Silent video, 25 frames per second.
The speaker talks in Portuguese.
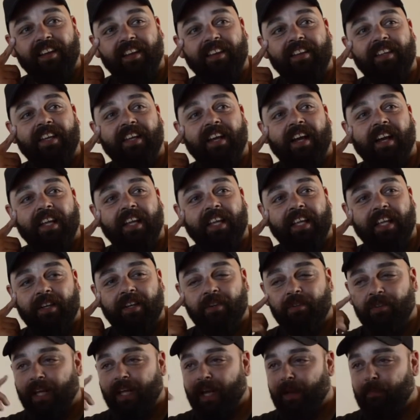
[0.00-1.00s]
E aí
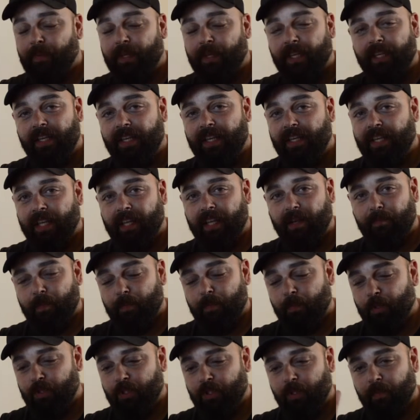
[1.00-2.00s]
eu lá, pequenininha, ela me
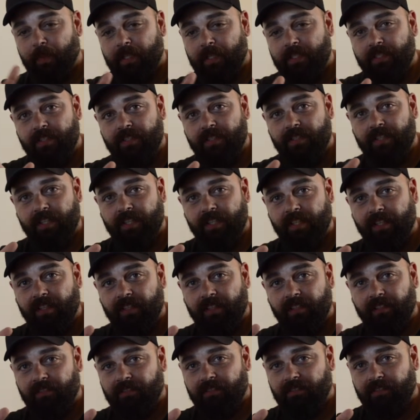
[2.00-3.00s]
botou para
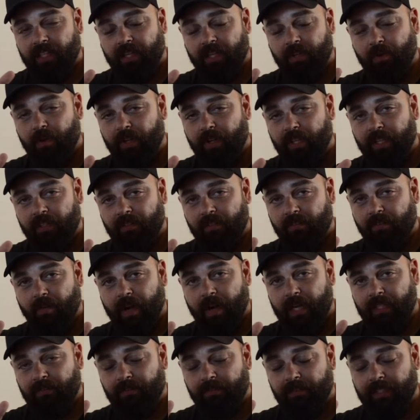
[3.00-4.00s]
assistir a corrida no
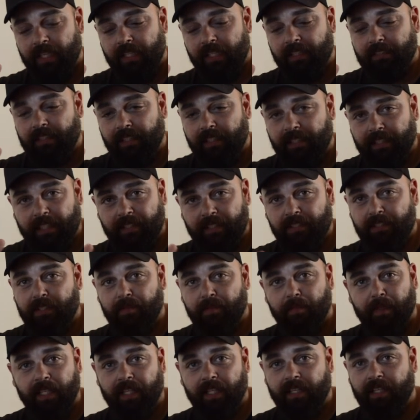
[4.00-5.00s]
quarto dela, sentada em
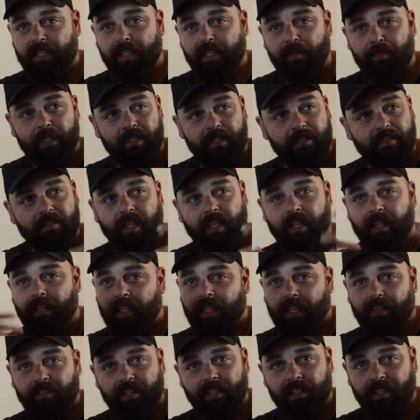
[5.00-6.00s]
cima da cama, sei
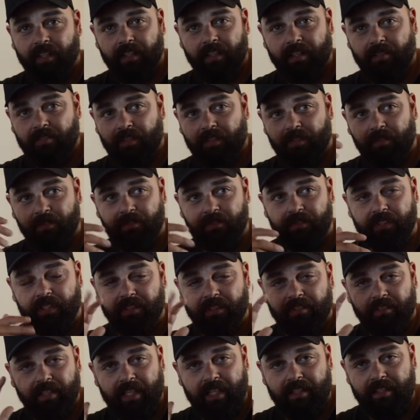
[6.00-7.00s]
lá o que estava
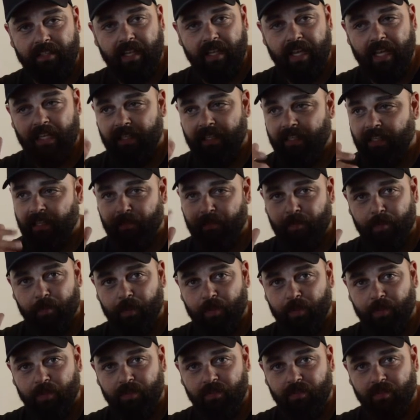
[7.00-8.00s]
acontecendo na sala, que ela me
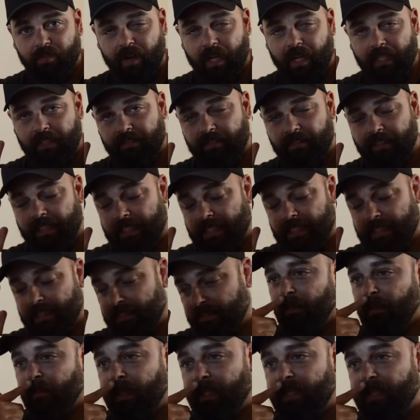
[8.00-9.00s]
botou no quarto dela
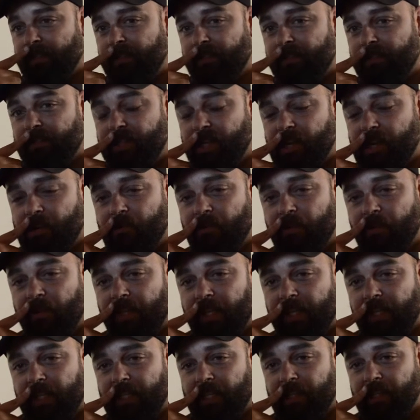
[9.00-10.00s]
para assistir a
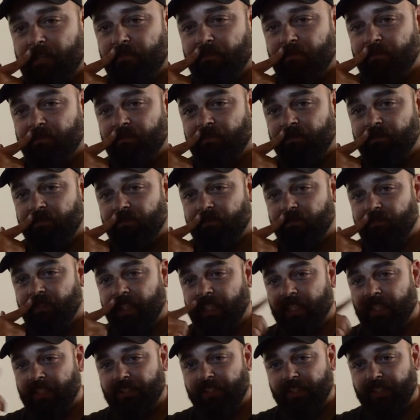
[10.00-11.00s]
corrida.
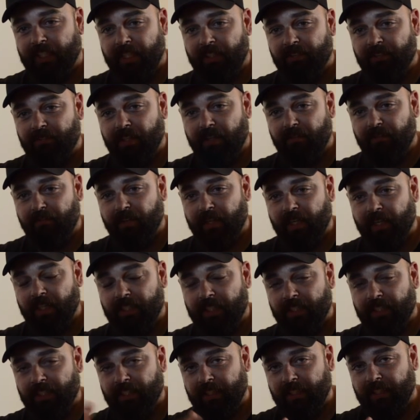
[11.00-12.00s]
Ela tinha ido na feira
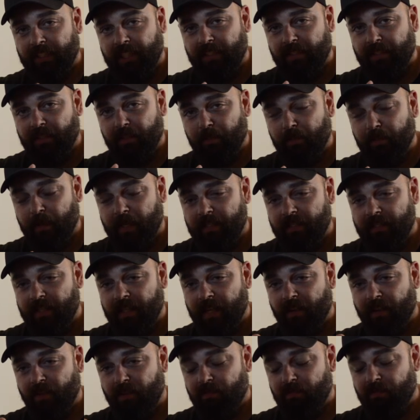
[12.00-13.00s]
já, tinha trazido um
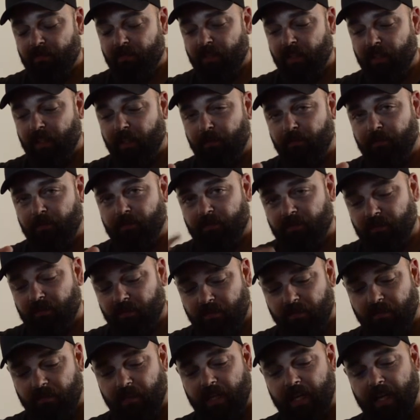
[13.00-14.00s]
pastel e
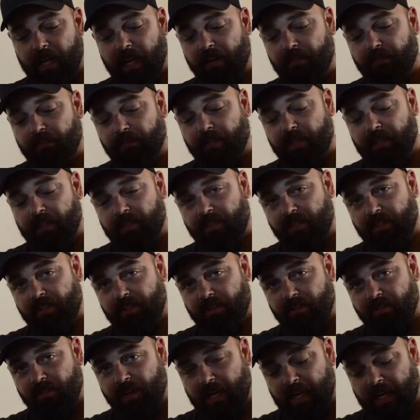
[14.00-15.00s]
uma garrafinha assim
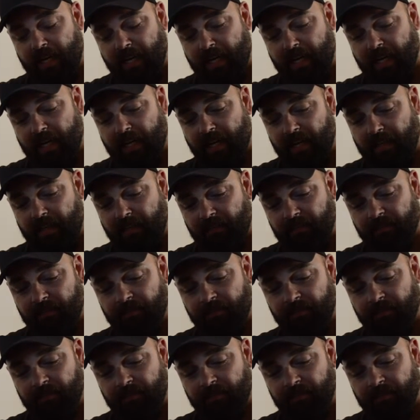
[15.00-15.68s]
de Guaraná, cara.